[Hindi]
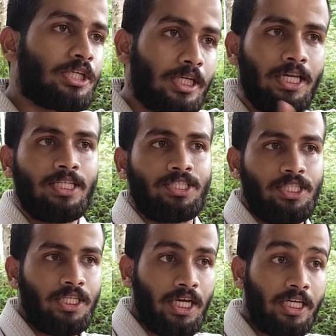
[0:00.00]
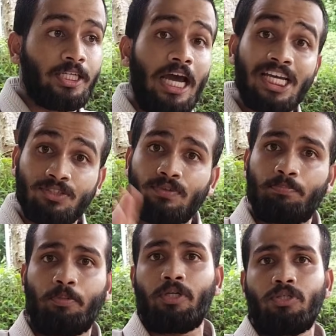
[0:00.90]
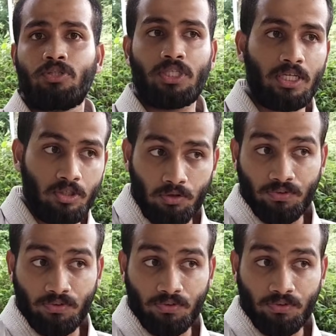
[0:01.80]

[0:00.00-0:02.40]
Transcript: रियलिस्टिक एंड इट हैज़ वेपन्स एंड यू आर